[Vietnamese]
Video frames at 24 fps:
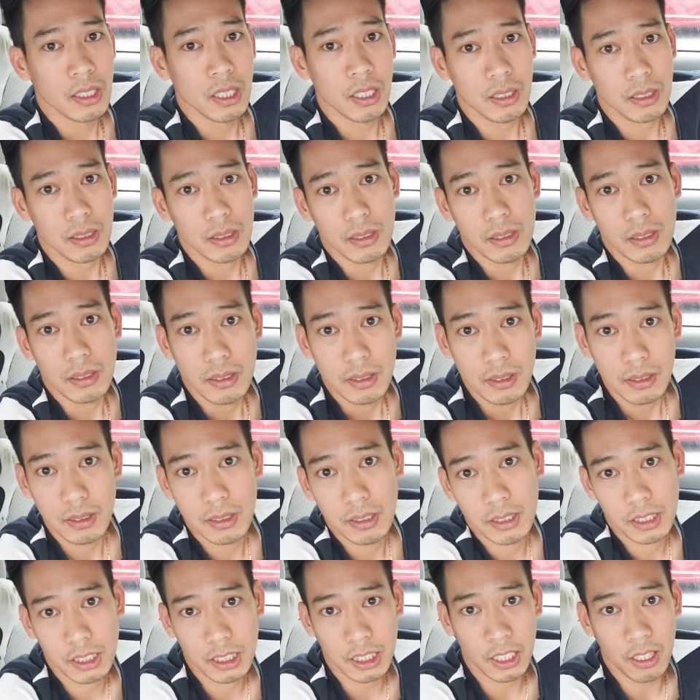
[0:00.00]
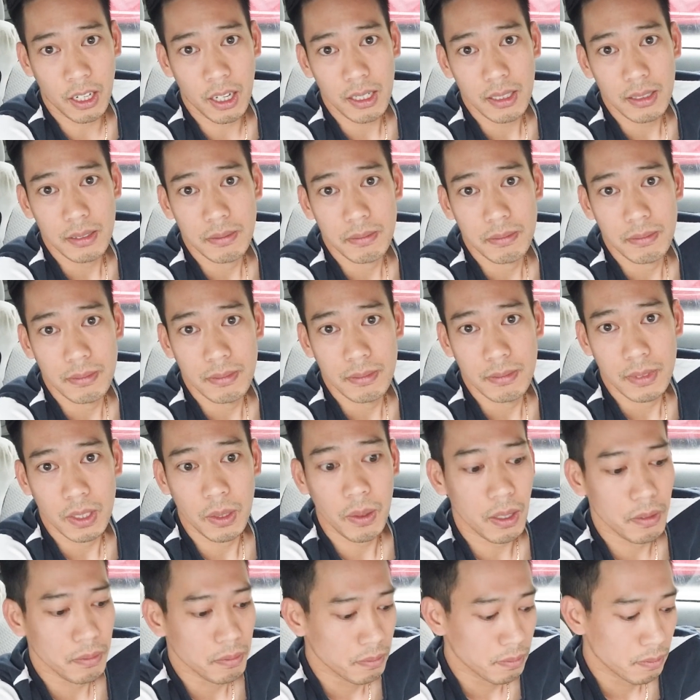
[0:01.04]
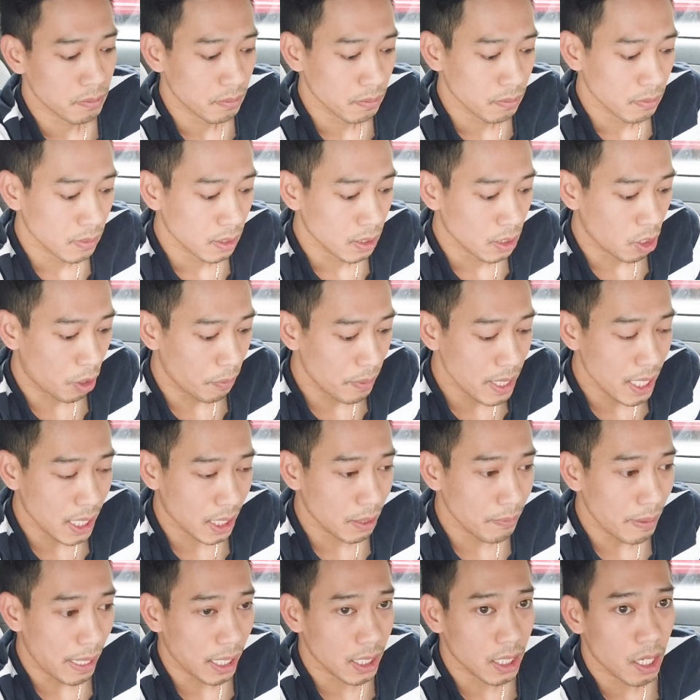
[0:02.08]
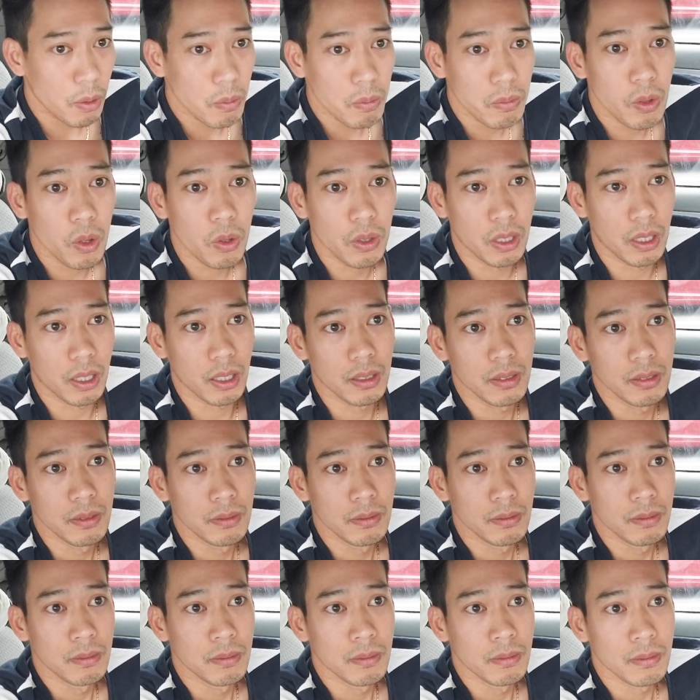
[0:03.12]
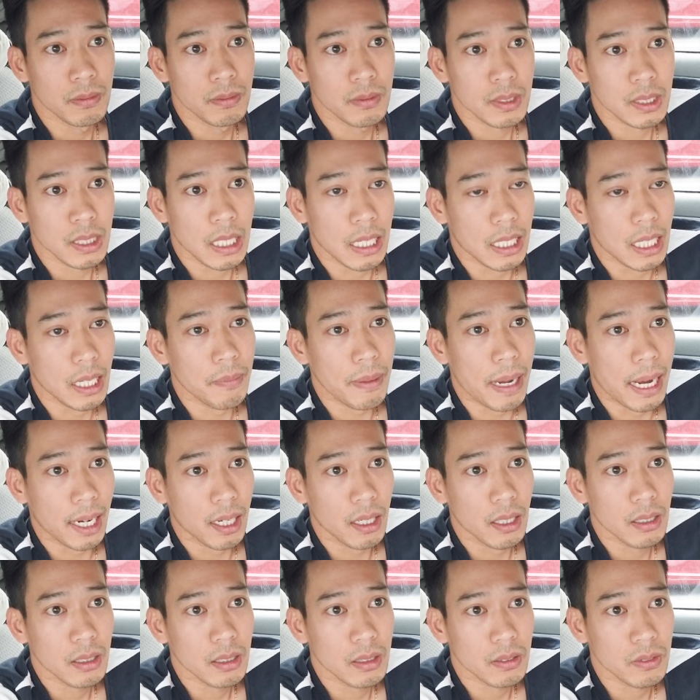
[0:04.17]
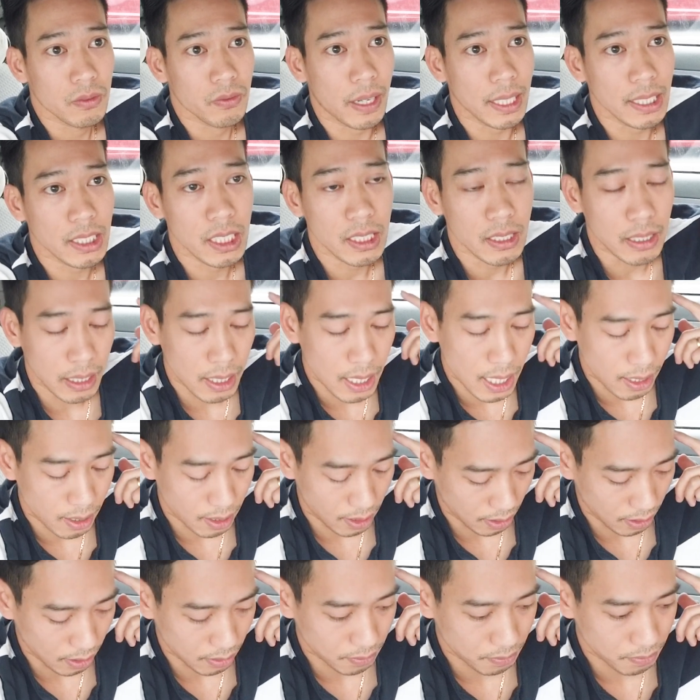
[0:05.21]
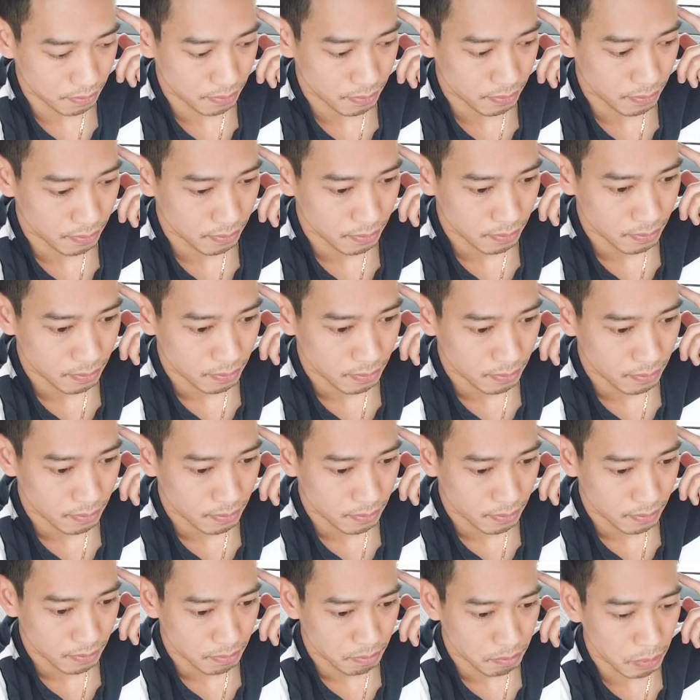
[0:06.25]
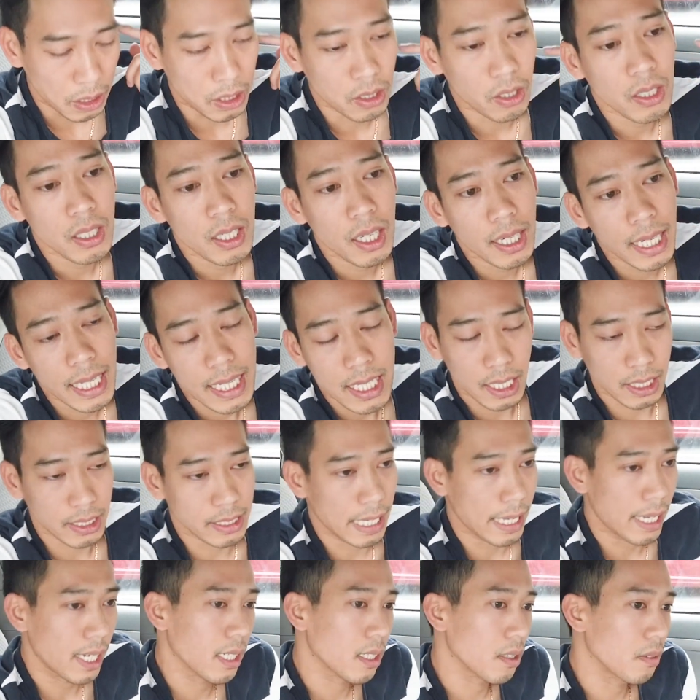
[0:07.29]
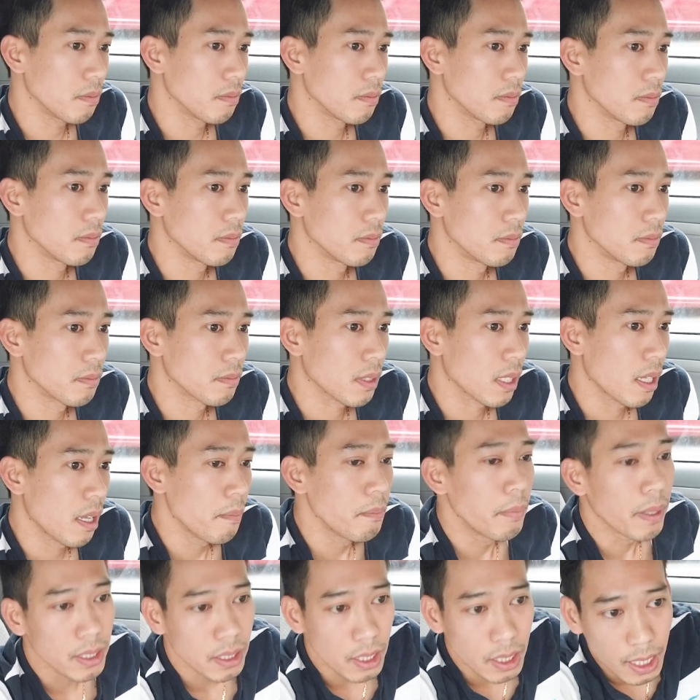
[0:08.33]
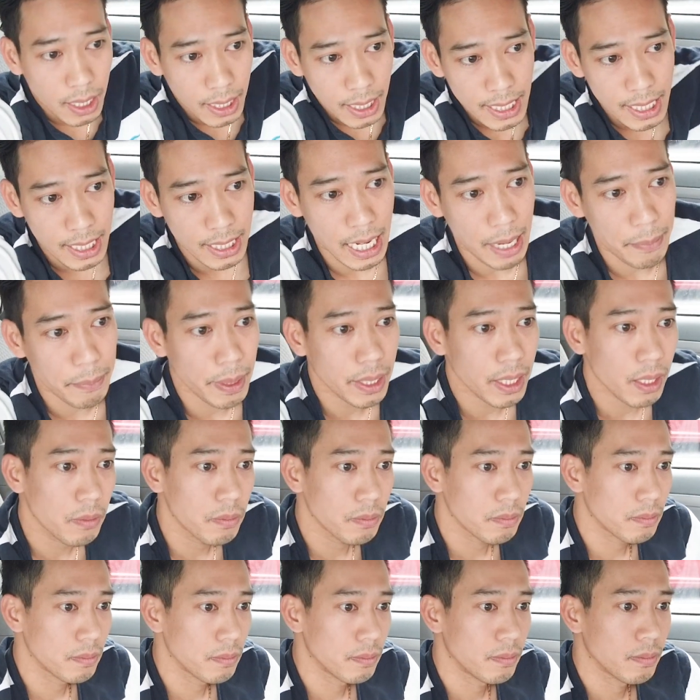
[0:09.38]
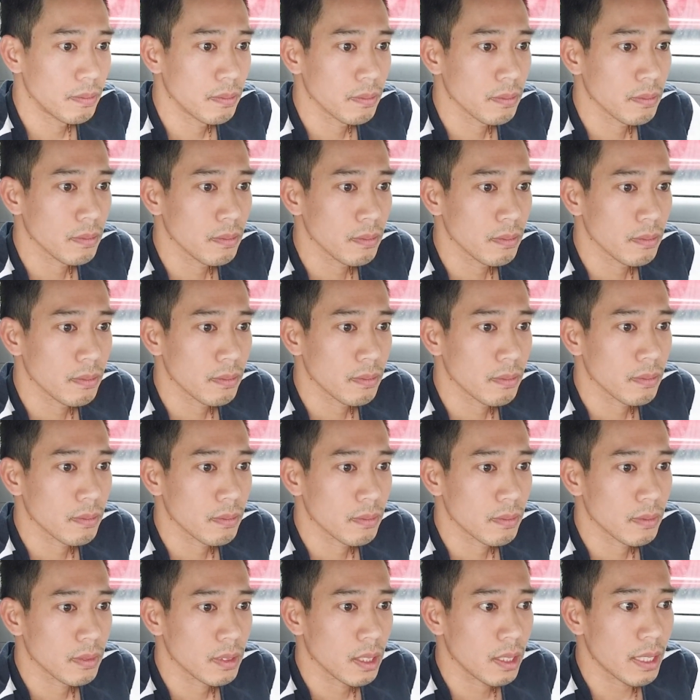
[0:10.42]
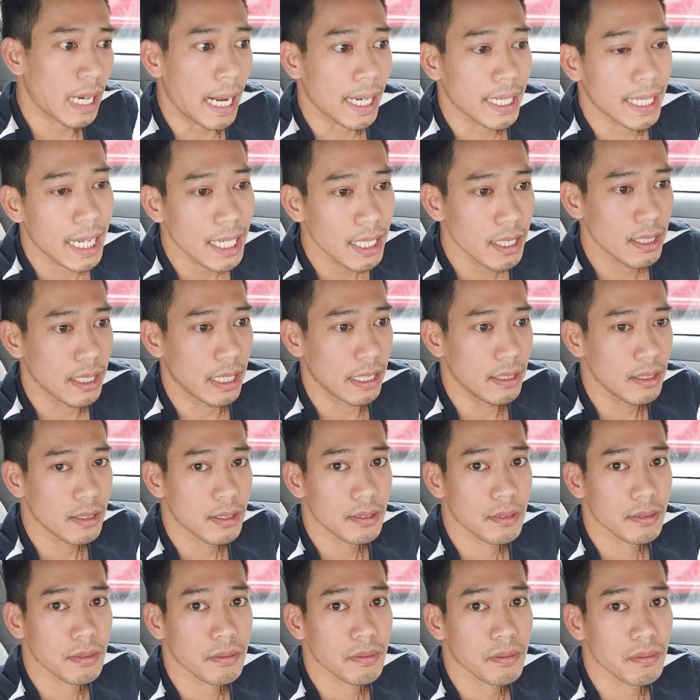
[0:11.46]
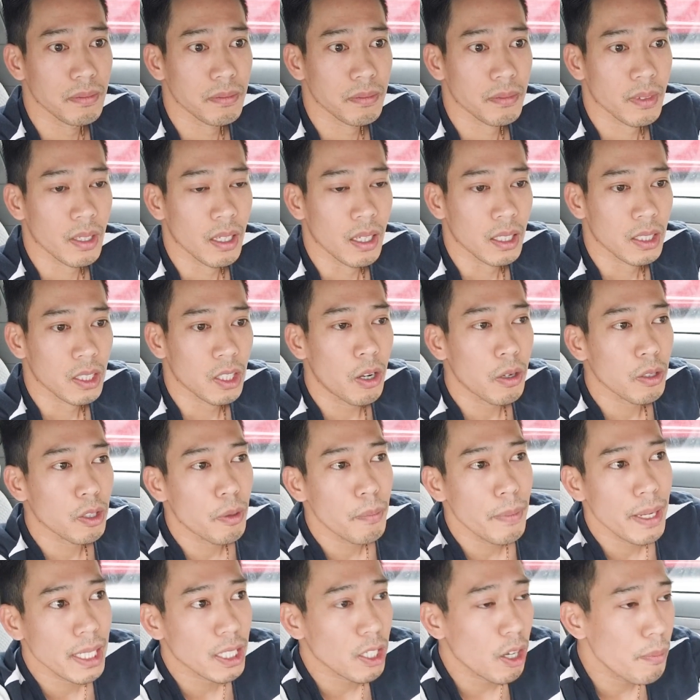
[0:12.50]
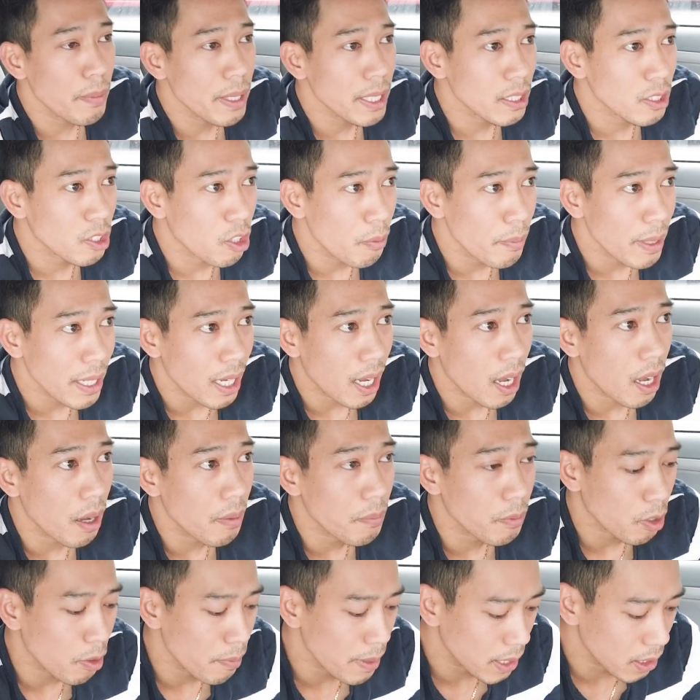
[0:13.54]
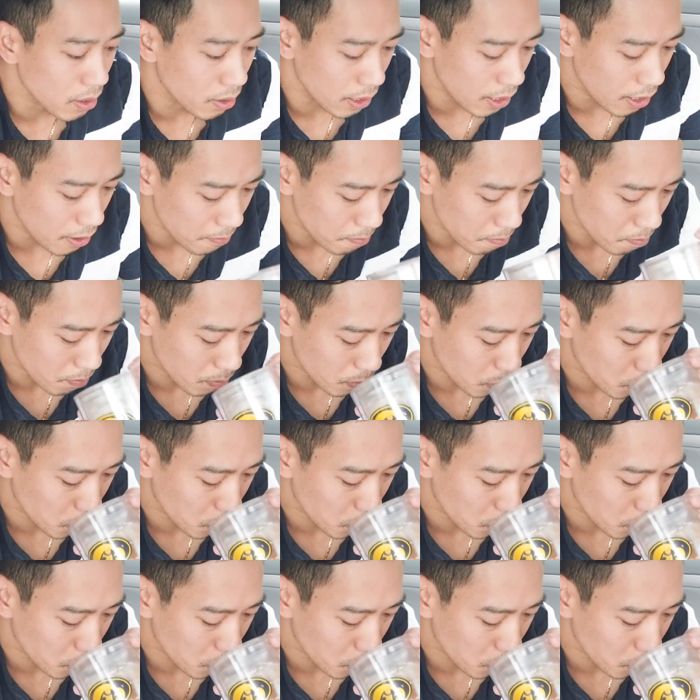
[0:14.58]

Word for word: cho nó cho nó đúng không còn bây giờ các bạn không mua được thì các bạn phải suy nghĩ là à mình có nên lấy vợ trẻ hay không mình có nên lấy vợ đẹp hay không đại khái là gì có có mấy có mấy có mấy có mấy người á